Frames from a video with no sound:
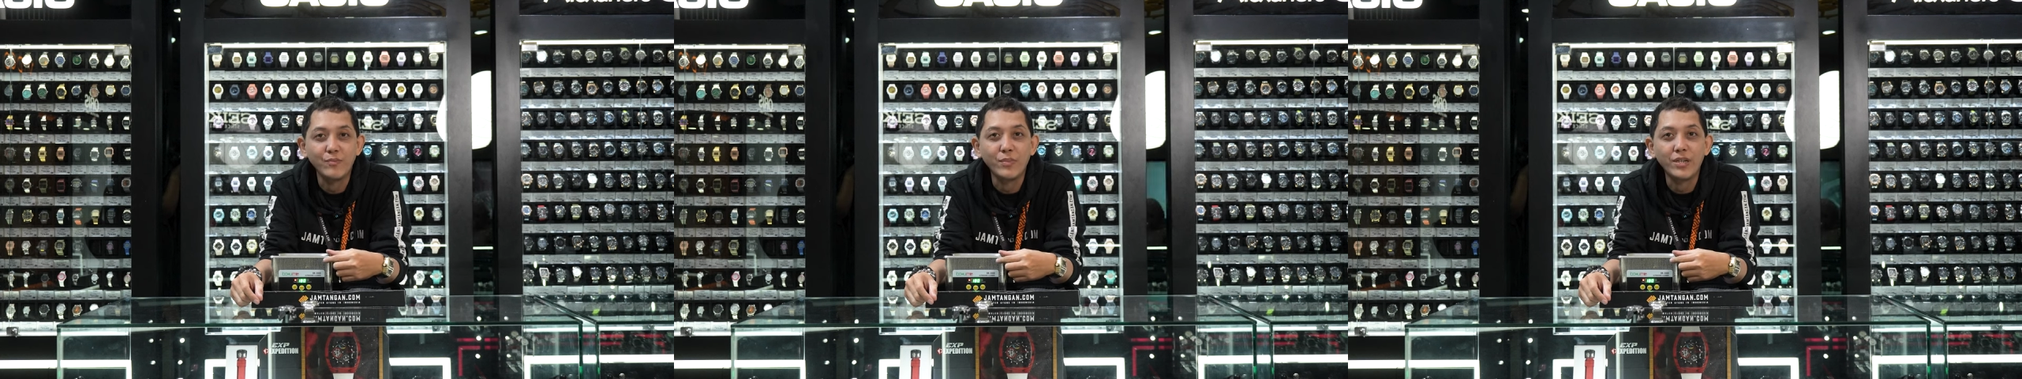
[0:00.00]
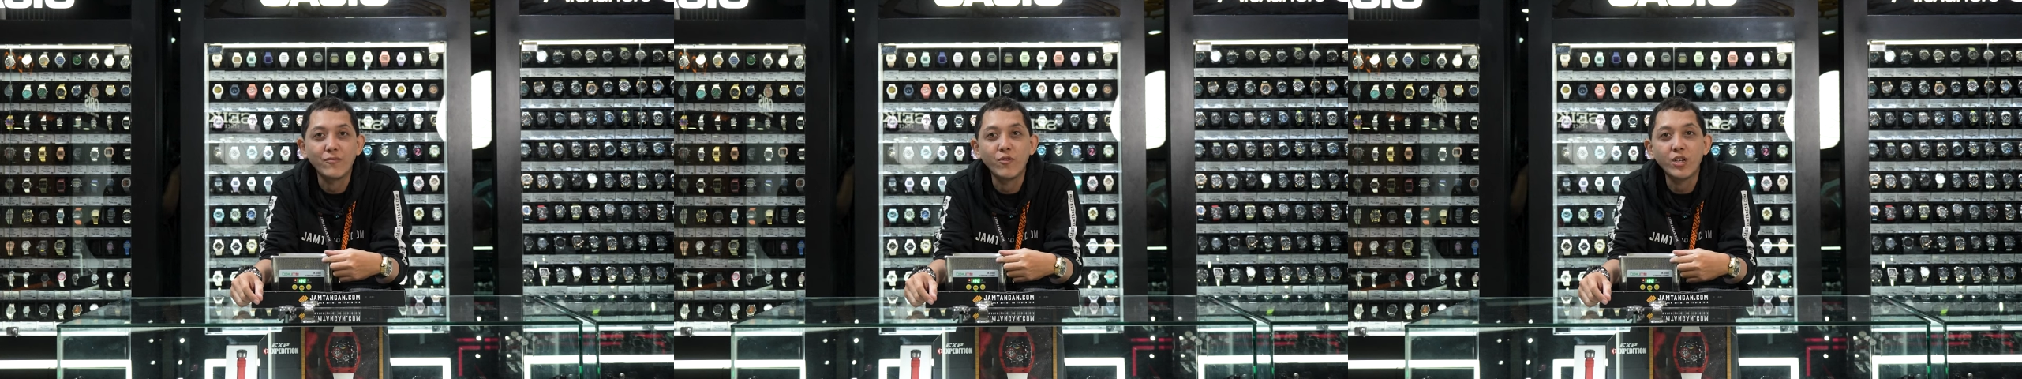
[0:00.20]

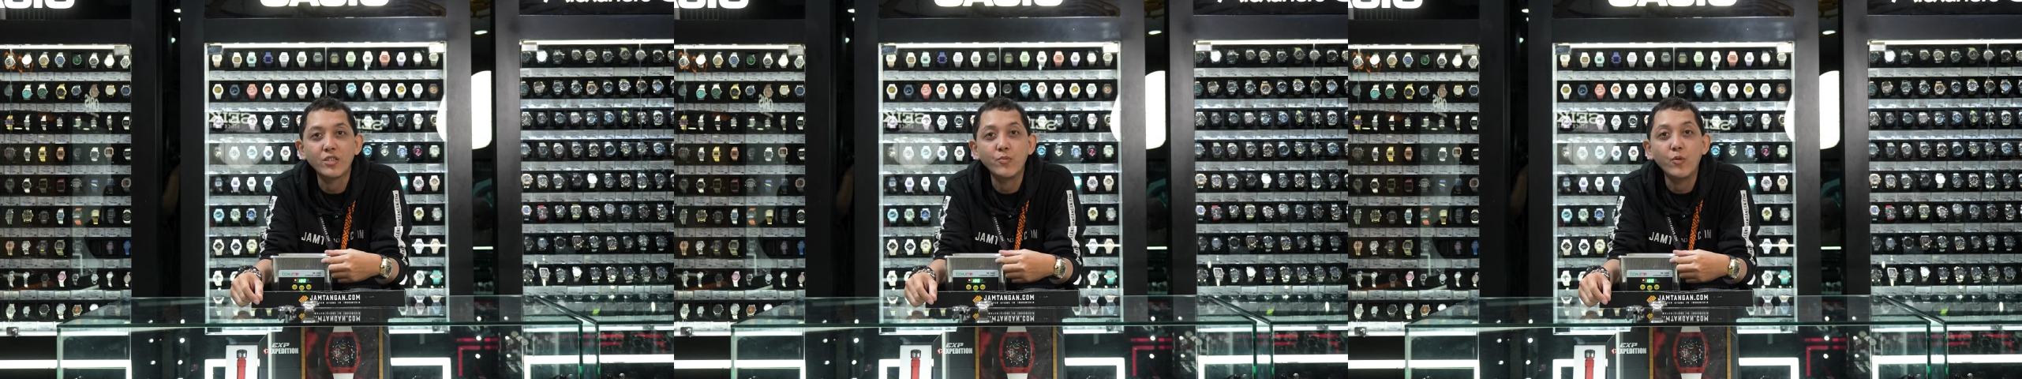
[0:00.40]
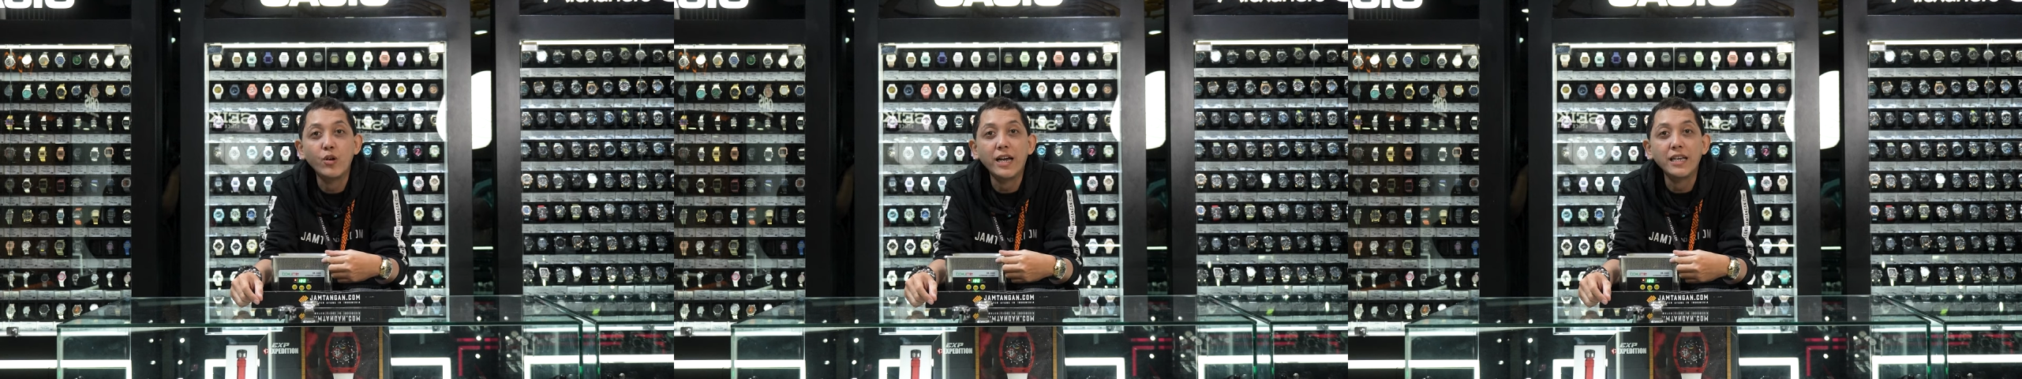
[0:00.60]

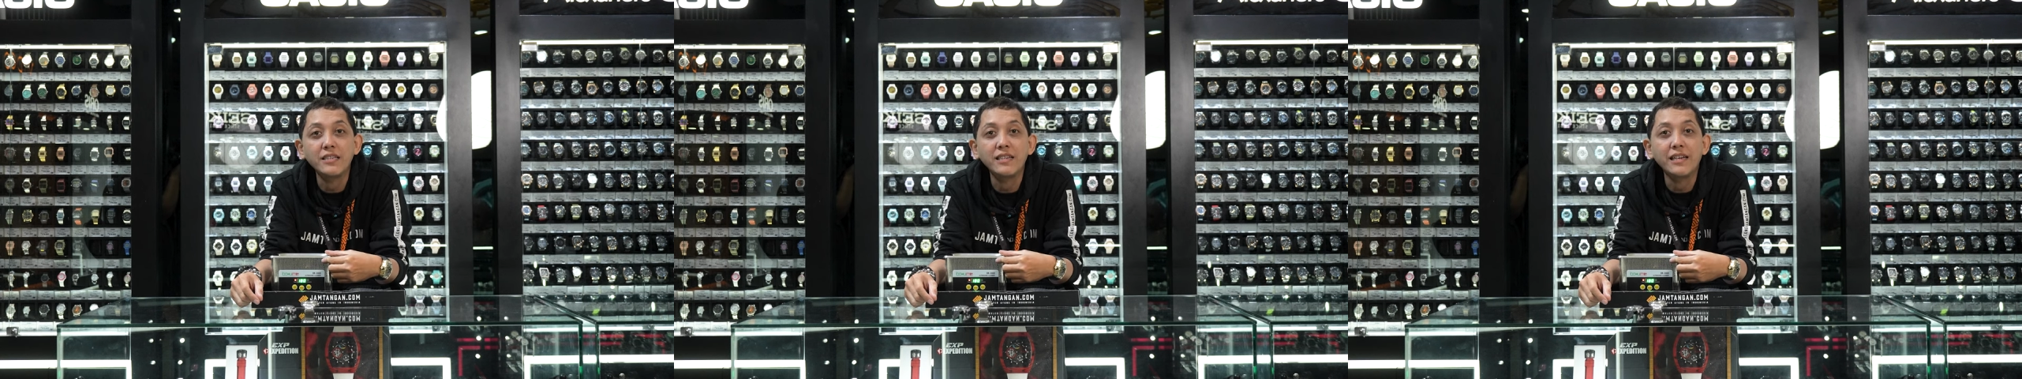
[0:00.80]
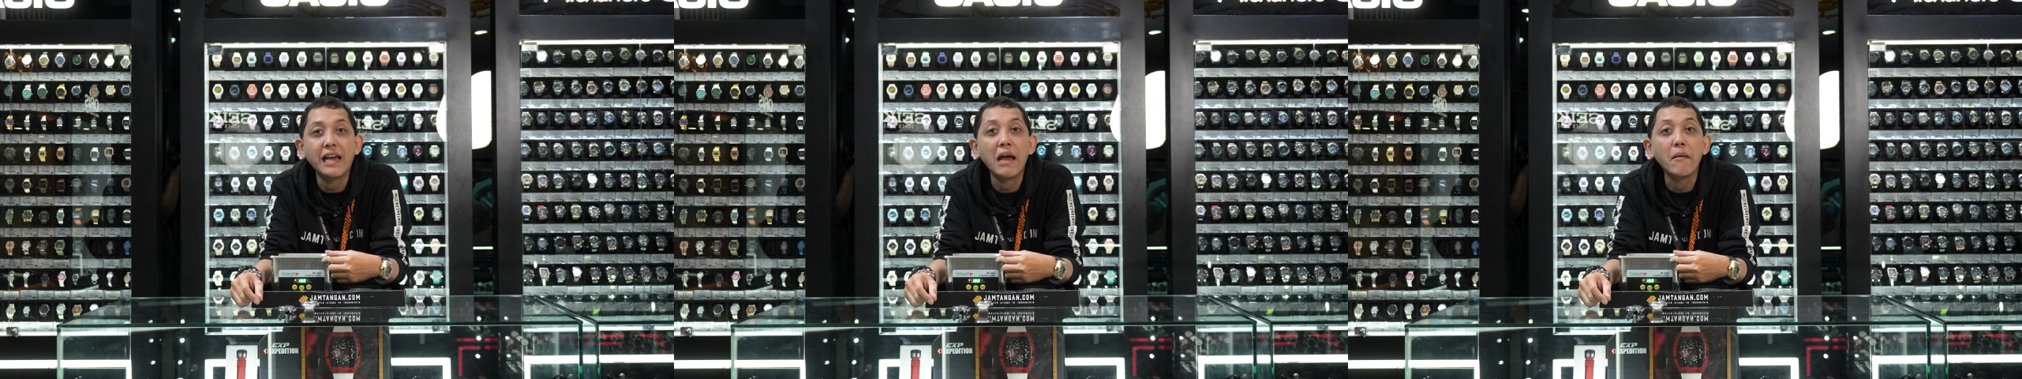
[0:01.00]
Minwatch mau
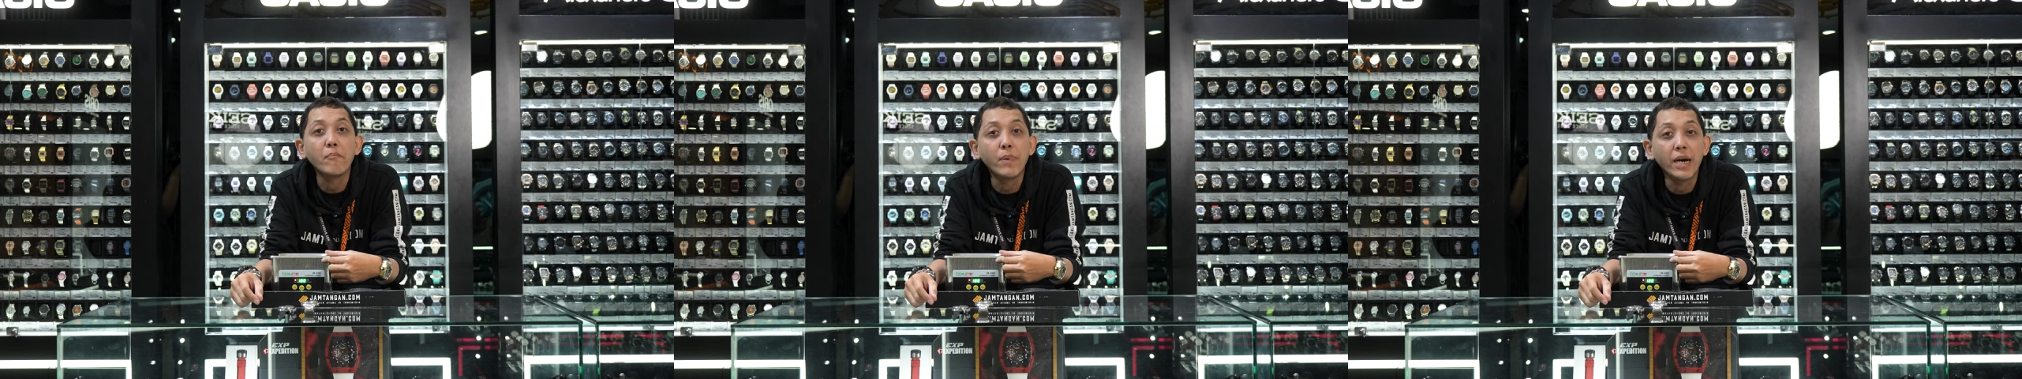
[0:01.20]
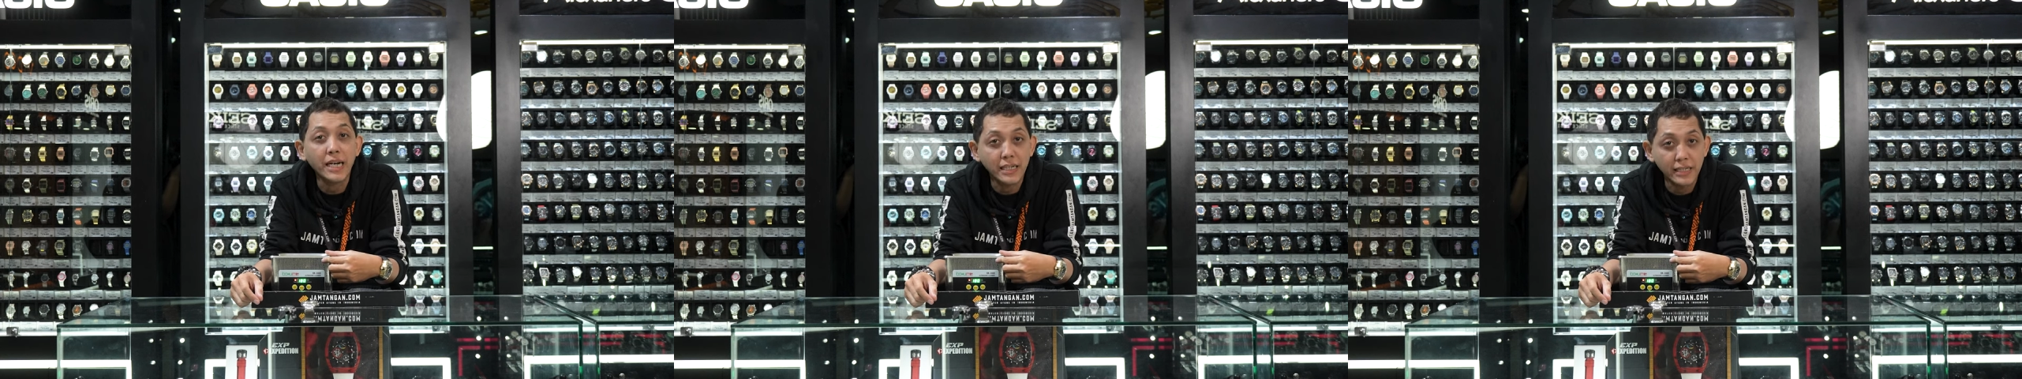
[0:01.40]
kasih
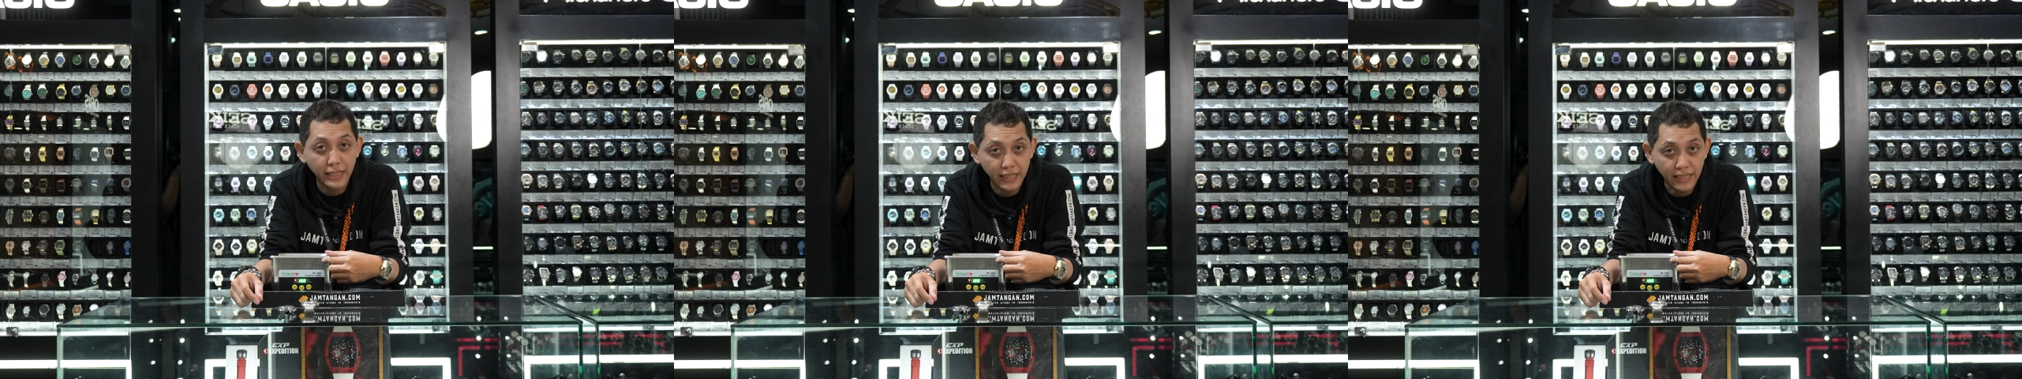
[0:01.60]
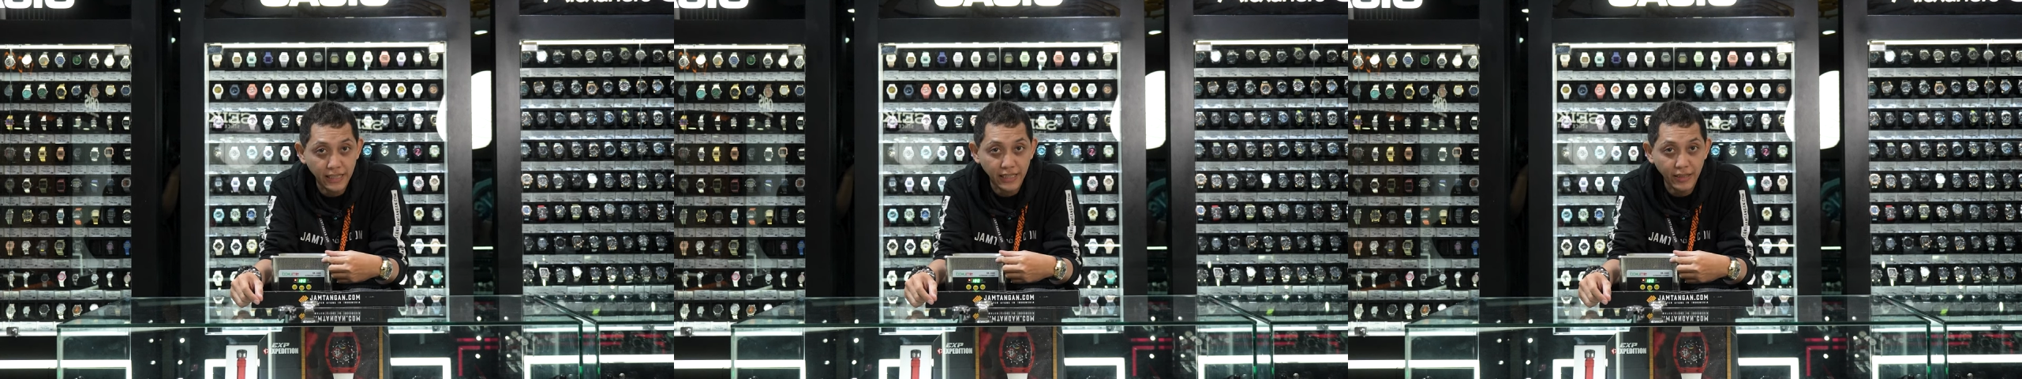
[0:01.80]
kabar
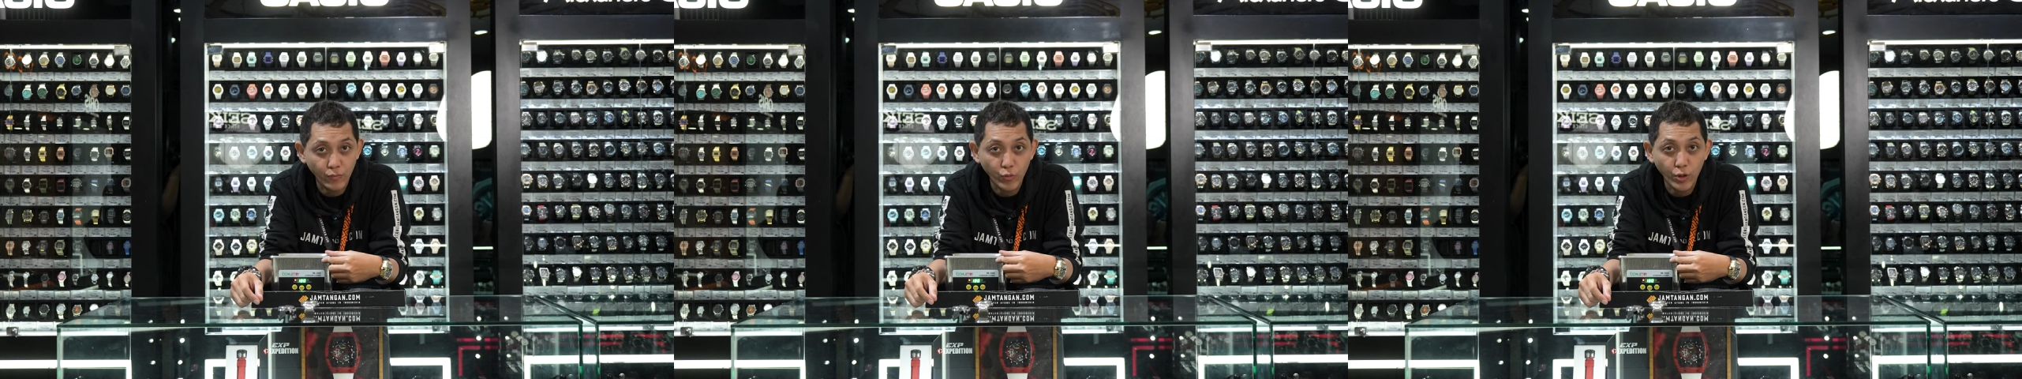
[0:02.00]
nih